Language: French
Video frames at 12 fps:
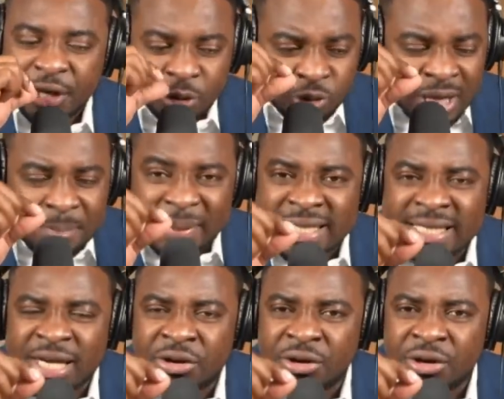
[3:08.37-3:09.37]
Nous te
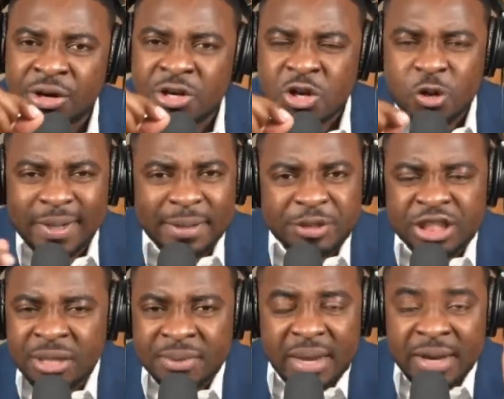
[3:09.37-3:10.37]
pensé que il va ta pas
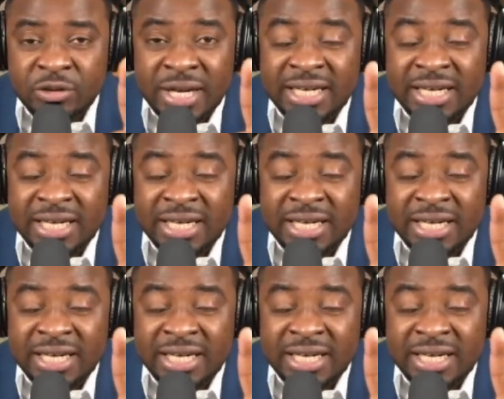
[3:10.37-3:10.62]
kebe nous dans